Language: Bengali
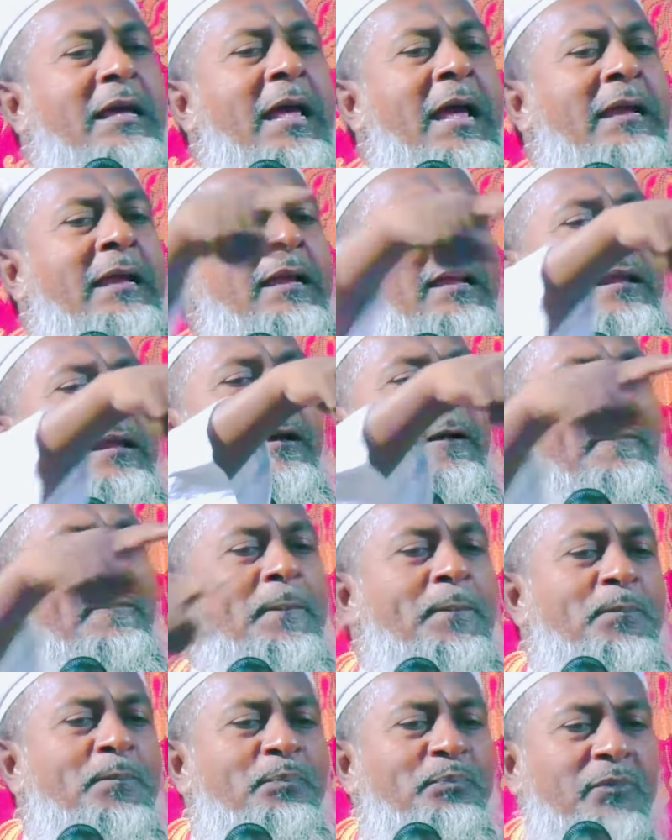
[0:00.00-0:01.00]
হ্যাঁ না না
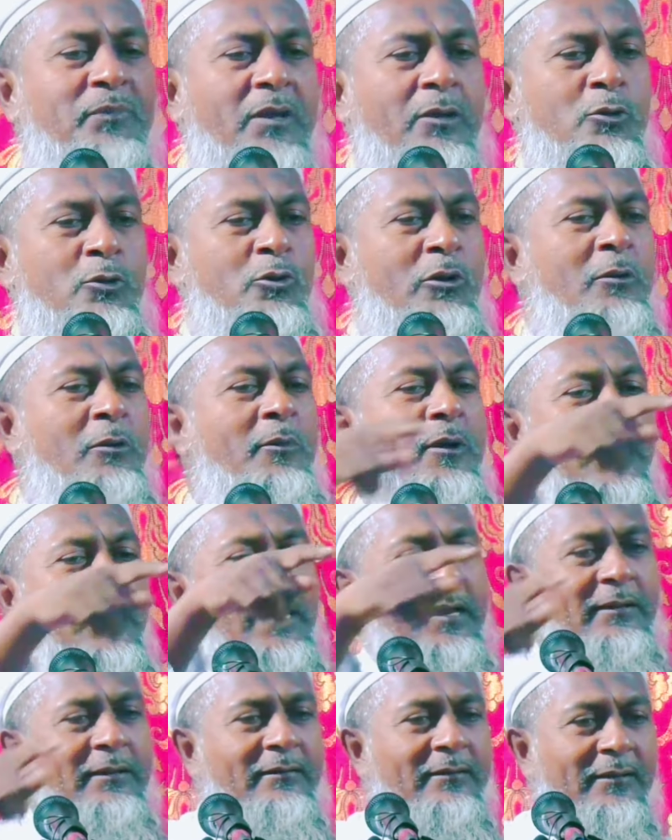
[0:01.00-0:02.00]
জোরে বলেন